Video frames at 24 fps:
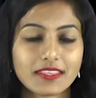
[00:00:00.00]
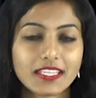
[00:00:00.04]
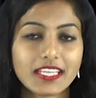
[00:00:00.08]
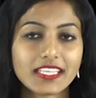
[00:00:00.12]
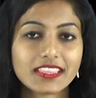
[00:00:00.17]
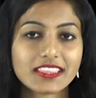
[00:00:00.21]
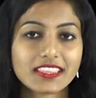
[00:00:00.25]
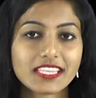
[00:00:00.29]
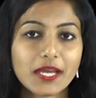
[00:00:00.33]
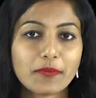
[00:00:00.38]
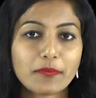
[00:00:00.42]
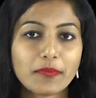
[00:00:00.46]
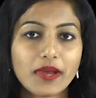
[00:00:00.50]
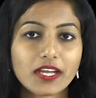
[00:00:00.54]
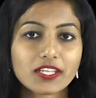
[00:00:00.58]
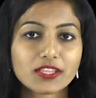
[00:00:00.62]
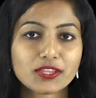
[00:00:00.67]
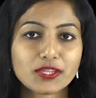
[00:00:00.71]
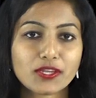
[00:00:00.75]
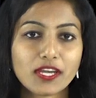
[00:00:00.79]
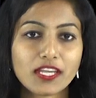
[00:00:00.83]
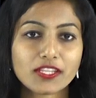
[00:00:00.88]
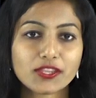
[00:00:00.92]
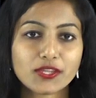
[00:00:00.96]
నిత్యం
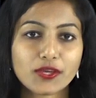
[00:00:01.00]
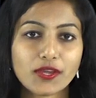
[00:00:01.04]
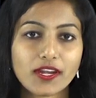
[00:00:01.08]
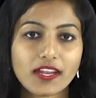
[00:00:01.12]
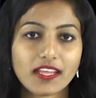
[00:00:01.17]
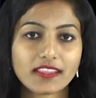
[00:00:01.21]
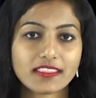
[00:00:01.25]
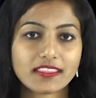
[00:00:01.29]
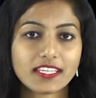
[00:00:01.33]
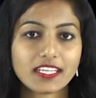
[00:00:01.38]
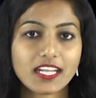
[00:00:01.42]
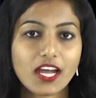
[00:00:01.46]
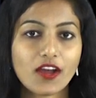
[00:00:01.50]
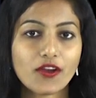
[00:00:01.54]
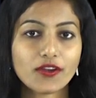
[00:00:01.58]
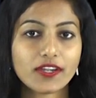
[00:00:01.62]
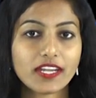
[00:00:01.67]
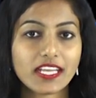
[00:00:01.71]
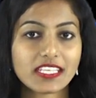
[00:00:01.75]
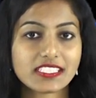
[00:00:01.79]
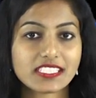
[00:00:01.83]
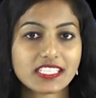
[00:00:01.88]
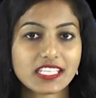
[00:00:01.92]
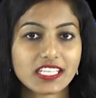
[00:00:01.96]
భక్తులతో రద్దీగా
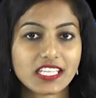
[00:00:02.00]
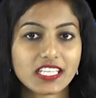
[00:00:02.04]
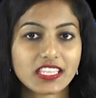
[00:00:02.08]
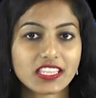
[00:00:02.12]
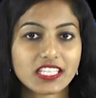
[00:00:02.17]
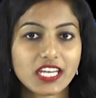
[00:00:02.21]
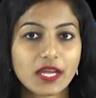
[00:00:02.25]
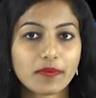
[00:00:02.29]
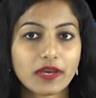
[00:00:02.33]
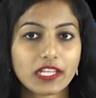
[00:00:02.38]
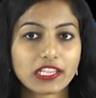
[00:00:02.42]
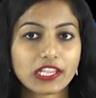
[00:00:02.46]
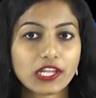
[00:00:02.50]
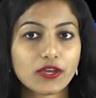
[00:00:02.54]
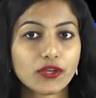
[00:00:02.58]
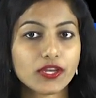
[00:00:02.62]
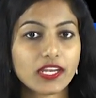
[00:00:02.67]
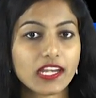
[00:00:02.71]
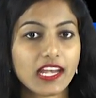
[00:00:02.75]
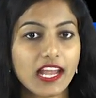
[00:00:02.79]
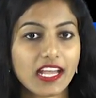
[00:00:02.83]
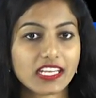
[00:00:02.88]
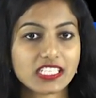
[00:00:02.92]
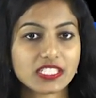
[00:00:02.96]
ఉండే
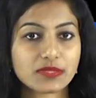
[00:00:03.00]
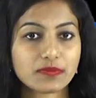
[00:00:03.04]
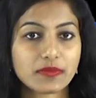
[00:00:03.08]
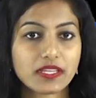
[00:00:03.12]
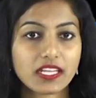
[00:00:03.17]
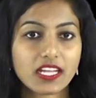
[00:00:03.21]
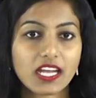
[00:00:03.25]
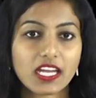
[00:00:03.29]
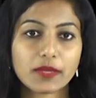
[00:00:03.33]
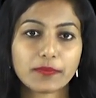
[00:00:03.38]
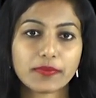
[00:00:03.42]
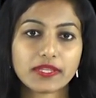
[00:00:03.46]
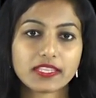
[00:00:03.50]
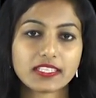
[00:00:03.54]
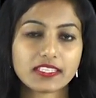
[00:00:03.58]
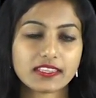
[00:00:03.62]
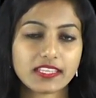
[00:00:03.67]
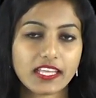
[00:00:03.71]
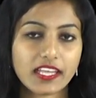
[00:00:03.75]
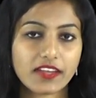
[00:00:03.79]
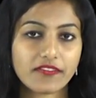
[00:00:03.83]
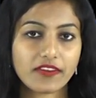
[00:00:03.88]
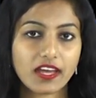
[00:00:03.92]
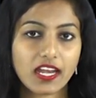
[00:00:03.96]
సికింద్రాబాద్లోని లక్ష్మీ
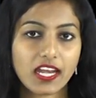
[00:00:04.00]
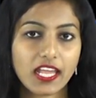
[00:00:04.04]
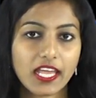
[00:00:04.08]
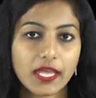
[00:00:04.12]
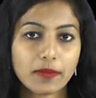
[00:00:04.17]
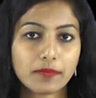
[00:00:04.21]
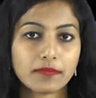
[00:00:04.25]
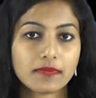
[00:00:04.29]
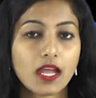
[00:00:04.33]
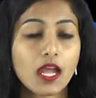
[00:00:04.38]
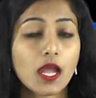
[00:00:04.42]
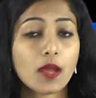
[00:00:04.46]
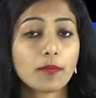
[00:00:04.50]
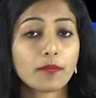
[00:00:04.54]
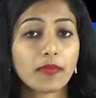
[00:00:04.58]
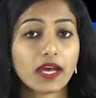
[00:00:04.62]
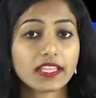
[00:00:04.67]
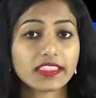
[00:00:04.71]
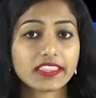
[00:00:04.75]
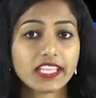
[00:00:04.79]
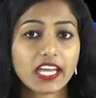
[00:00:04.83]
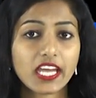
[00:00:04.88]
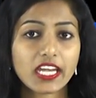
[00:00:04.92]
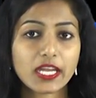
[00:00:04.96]
గణపతి దేవాలయం
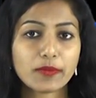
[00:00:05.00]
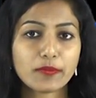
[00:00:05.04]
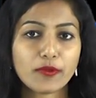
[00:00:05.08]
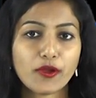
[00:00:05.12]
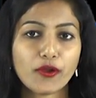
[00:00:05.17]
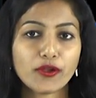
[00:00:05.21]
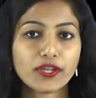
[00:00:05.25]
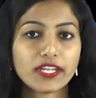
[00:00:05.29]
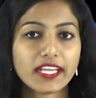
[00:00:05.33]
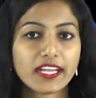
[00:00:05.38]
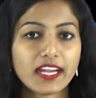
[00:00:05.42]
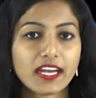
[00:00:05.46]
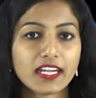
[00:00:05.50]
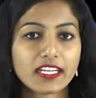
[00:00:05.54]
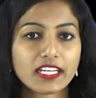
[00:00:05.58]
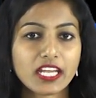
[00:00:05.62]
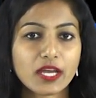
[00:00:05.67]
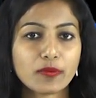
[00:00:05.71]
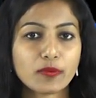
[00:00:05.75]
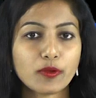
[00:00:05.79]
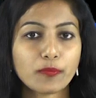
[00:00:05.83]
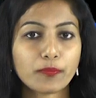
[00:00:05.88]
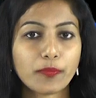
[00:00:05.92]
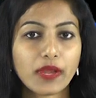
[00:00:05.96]
మధ్యాహ్నం ఒంటి
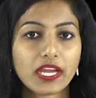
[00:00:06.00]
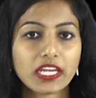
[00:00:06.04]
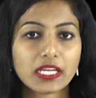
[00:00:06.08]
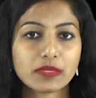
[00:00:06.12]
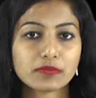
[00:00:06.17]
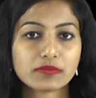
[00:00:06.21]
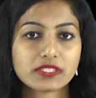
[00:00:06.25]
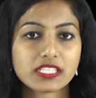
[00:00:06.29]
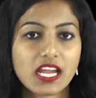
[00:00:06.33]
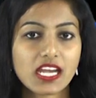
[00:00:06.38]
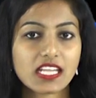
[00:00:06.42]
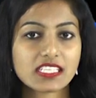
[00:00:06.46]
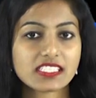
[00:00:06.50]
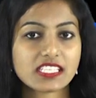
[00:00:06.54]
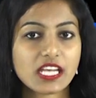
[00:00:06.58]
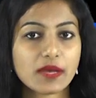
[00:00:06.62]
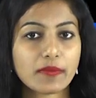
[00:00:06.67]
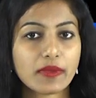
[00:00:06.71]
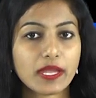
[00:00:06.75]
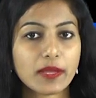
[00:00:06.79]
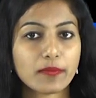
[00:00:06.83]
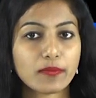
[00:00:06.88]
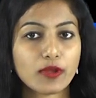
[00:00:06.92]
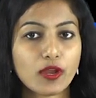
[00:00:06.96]
గంట ముప్పై నిమిషాల
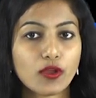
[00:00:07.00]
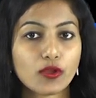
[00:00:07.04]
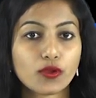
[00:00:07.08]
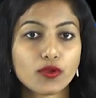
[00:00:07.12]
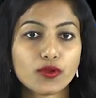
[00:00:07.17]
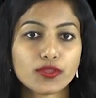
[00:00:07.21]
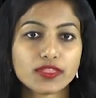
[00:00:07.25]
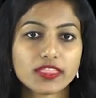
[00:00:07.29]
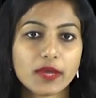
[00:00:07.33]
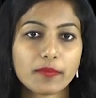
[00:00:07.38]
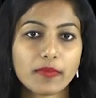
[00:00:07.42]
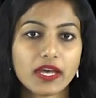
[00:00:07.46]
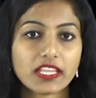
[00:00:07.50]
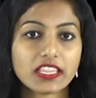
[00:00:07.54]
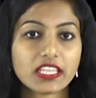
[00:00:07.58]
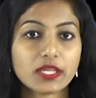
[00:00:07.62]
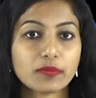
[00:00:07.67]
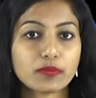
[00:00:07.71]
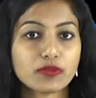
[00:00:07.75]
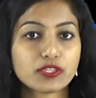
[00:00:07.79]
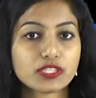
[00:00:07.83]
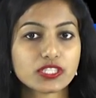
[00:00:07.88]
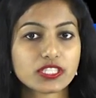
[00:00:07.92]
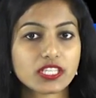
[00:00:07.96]
సమయంలో
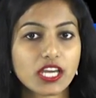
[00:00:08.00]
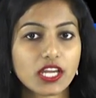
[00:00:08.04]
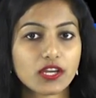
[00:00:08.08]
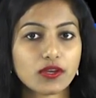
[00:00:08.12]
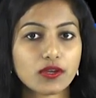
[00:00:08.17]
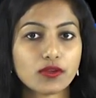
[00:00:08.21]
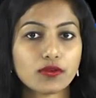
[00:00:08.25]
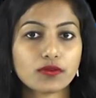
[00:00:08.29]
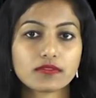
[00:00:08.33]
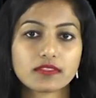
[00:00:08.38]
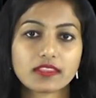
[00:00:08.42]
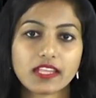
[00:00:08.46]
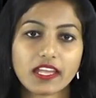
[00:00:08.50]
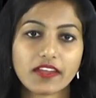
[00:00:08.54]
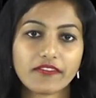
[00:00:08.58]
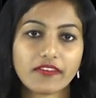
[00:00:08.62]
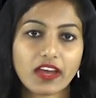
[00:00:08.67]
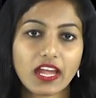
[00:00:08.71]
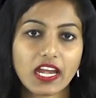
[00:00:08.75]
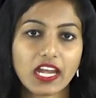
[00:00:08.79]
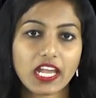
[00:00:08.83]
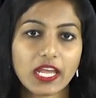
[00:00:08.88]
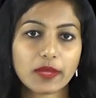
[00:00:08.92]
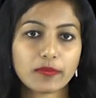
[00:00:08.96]
కొంతమంది ముష్కరులు
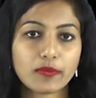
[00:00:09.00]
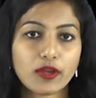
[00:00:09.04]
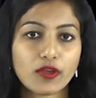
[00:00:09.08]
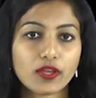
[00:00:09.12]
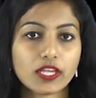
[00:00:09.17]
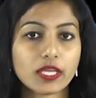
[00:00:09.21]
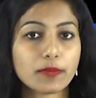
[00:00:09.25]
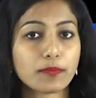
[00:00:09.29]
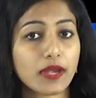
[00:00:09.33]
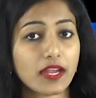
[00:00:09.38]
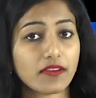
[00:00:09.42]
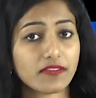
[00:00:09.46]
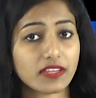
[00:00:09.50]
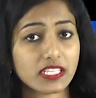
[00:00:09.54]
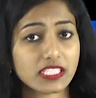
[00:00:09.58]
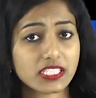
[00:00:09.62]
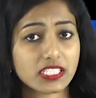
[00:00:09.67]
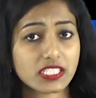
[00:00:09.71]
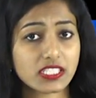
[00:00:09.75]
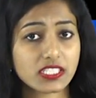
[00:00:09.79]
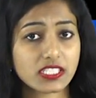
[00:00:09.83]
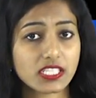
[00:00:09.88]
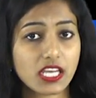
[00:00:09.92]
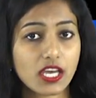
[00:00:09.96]
దేవాలయంలోకి
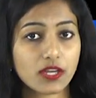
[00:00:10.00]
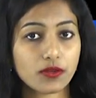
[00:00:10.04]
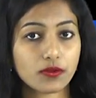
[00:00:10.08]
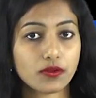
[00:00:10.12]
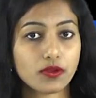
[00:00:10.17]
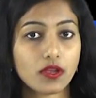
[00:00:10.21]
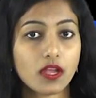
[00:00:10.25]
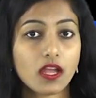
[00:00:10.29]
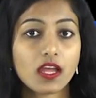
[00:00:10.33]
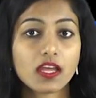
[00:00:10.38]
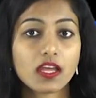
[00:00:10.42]
ప్రవేశించారు